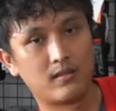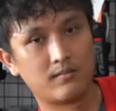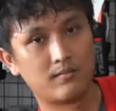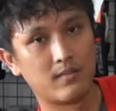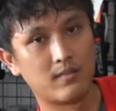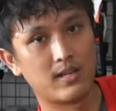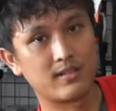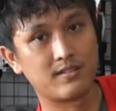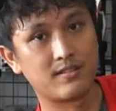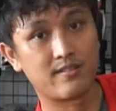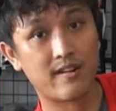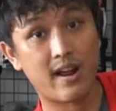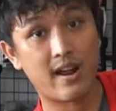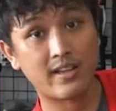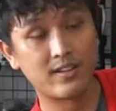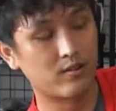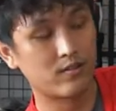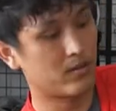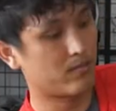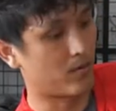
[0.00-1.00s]
bên
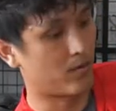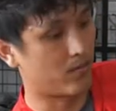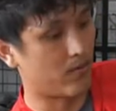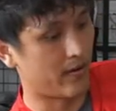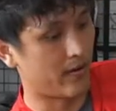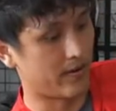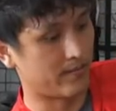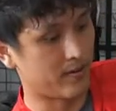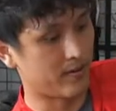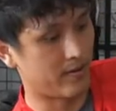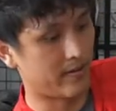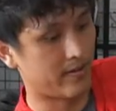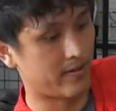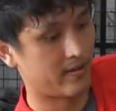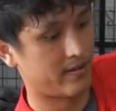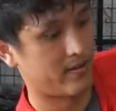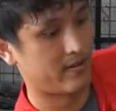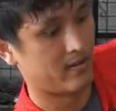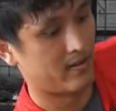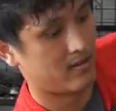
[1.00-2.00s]
trái của cái mũ bảo hiểm thôi
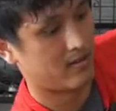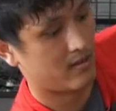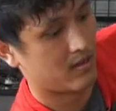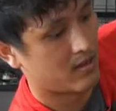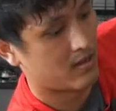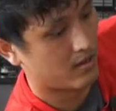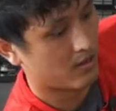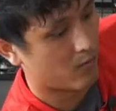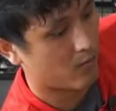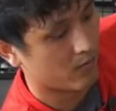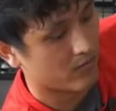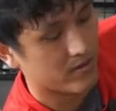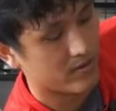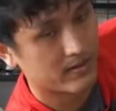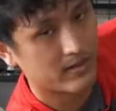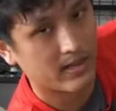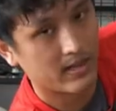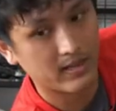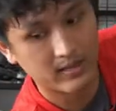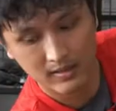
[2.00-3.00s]
à, cùng phía
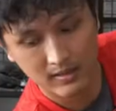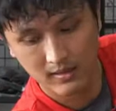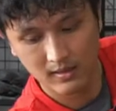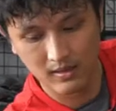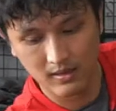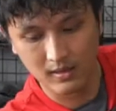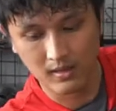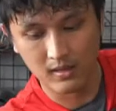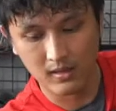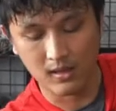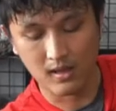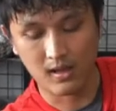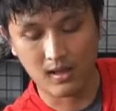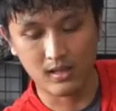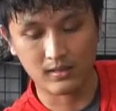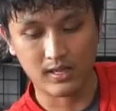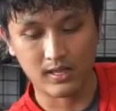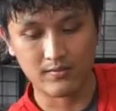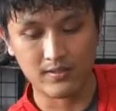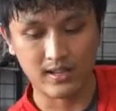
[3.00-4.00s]
bên này
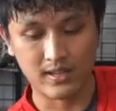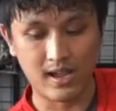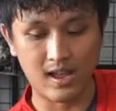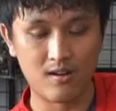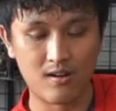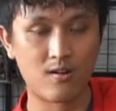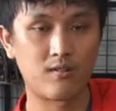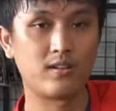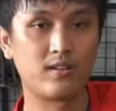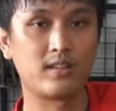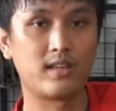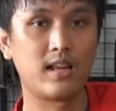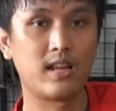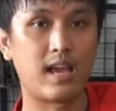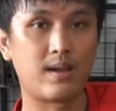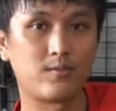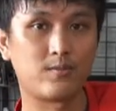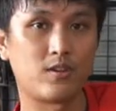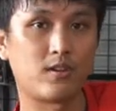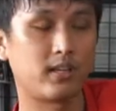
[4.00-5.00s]
à, tại vì Cado nó chỉ
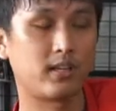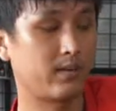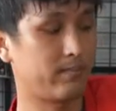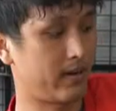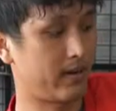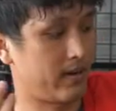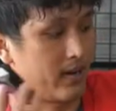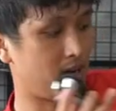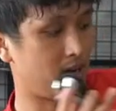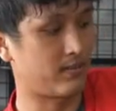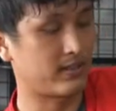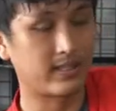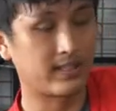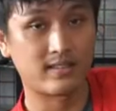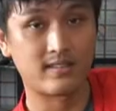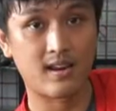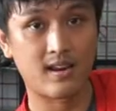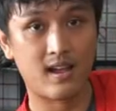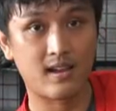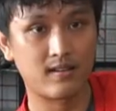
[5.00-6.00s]
làm cho cái thiết bị này ở bên tay
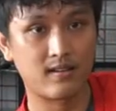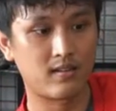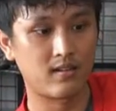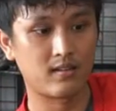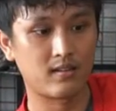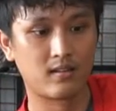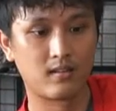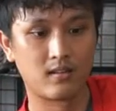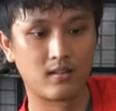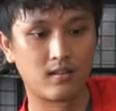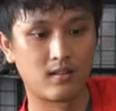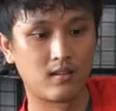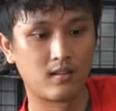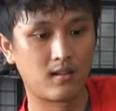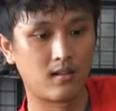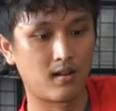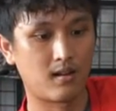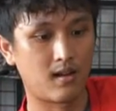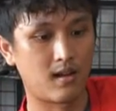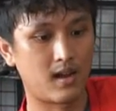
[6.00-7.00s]
trái thôi
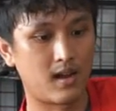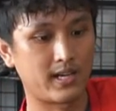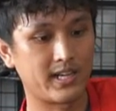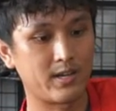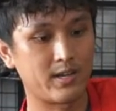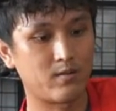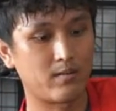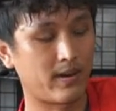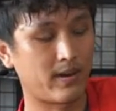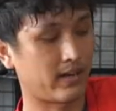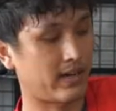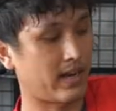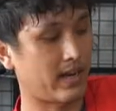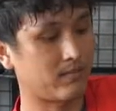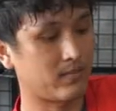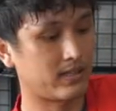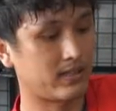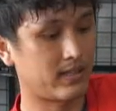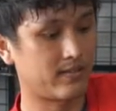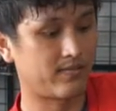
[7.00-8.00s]
à, nếu mà bạn
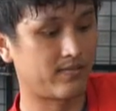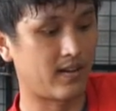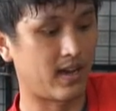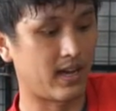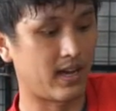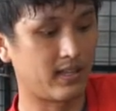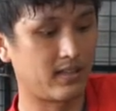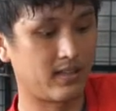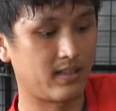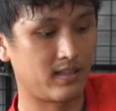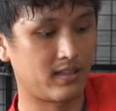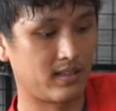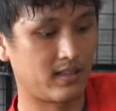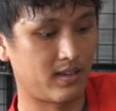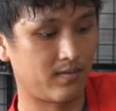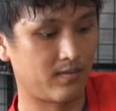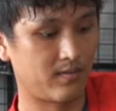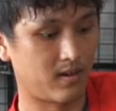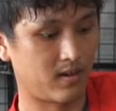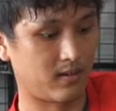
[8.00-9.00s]
gắn bên tay phải thì
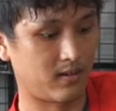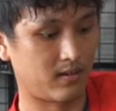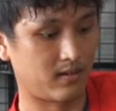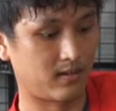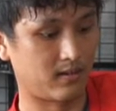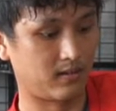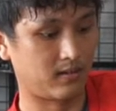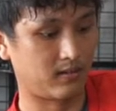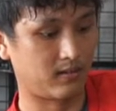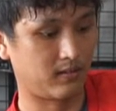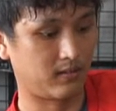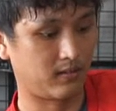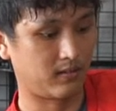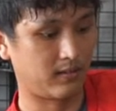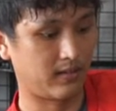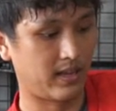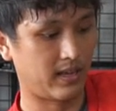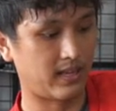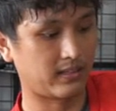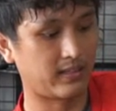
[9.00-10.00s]
cái phần
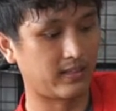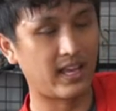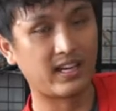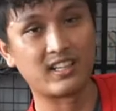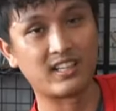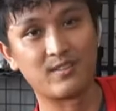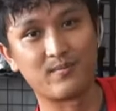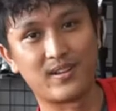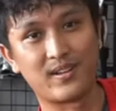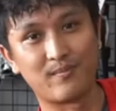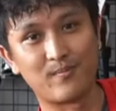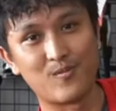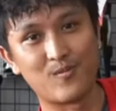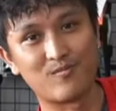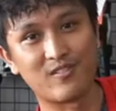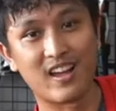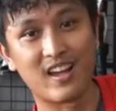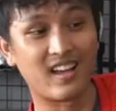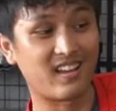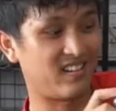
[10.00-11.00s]
anten khi mà
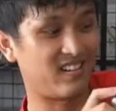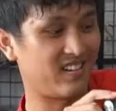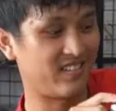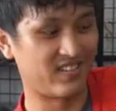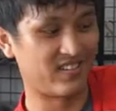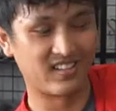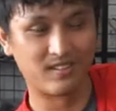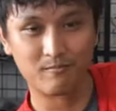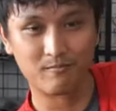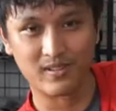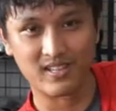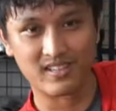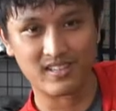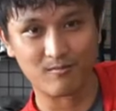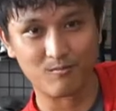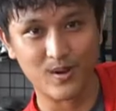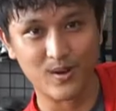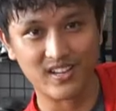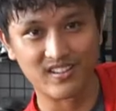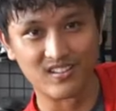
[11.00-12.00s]
bung ra nó sẽ bị
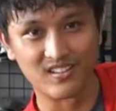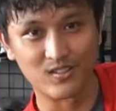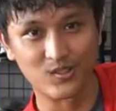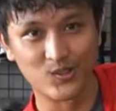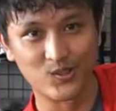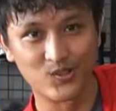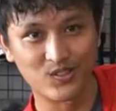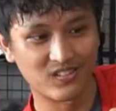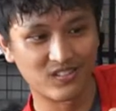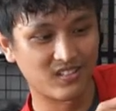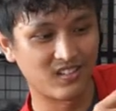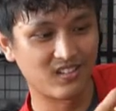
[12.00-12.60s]
quay ngược xuống